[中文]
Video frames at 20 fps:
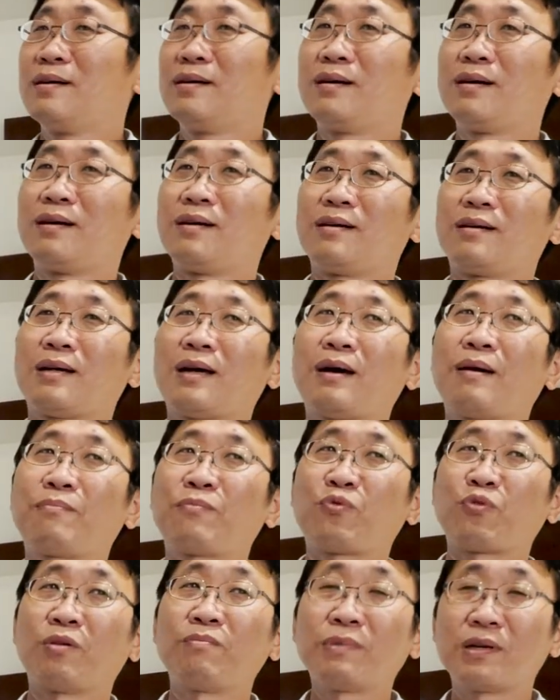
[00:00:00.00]
啊，它
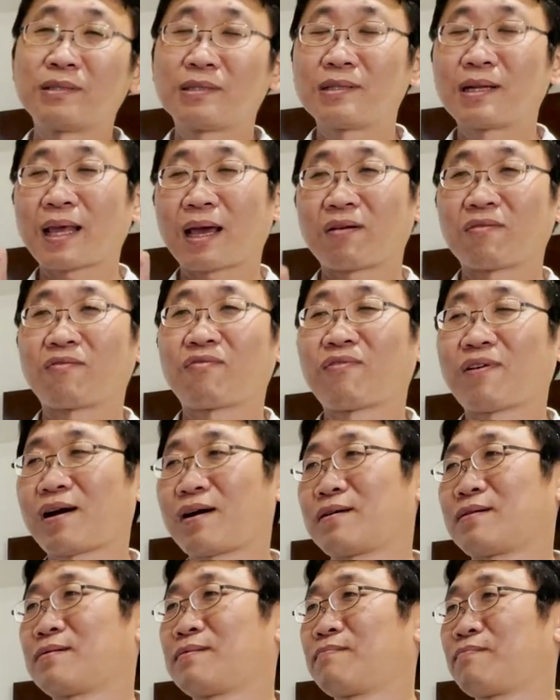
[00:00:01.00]
原本是两
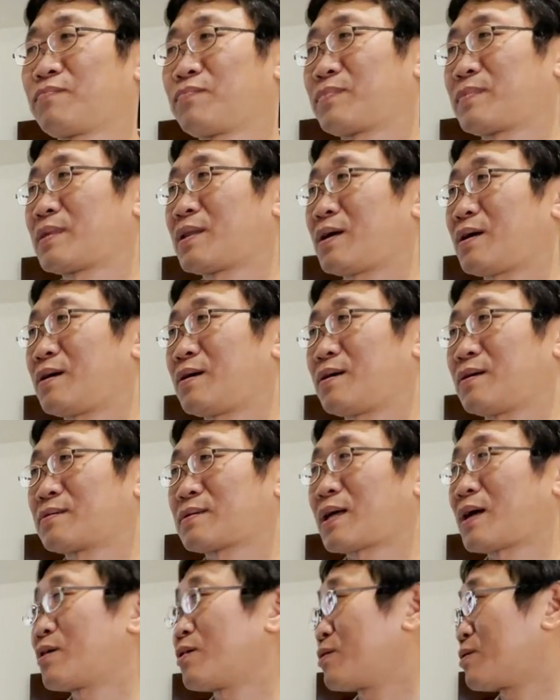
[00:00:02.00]
房，那
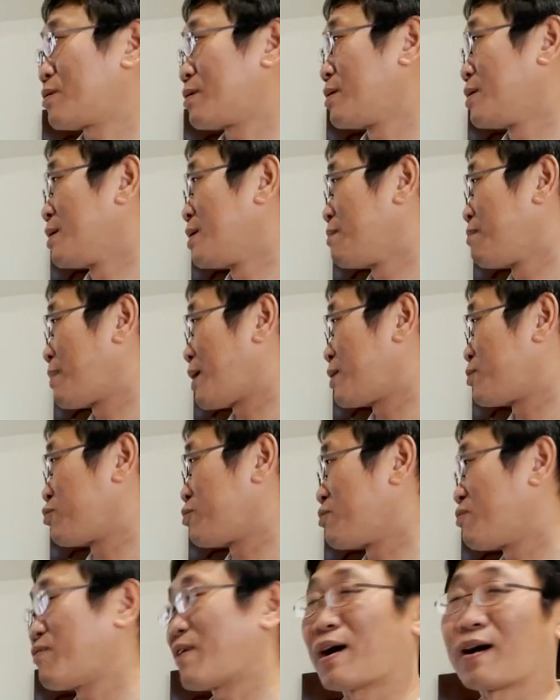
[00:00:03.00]
它有把
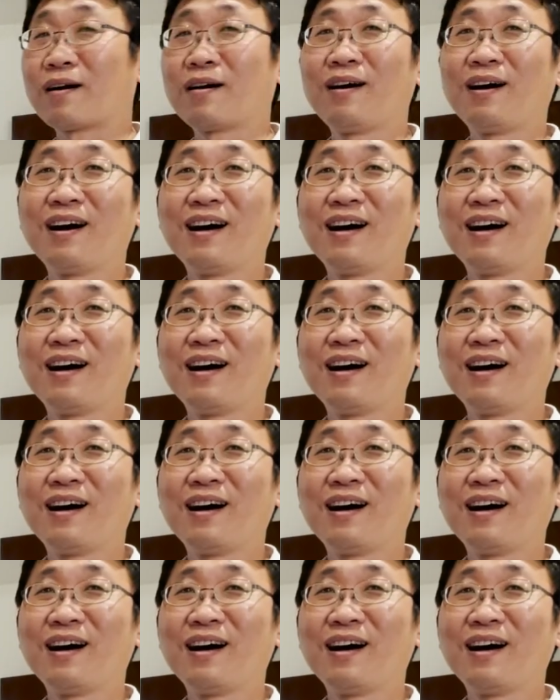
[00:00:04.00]
厨房，